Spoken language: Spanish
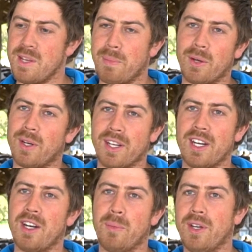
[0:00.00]
simple,
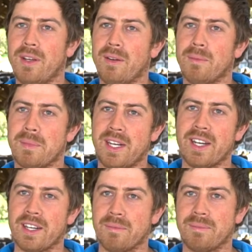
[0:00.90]
cualquiera la puede
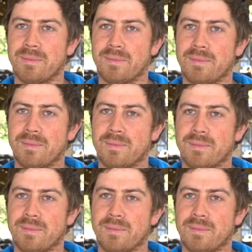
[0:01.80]
manejar. No ha dado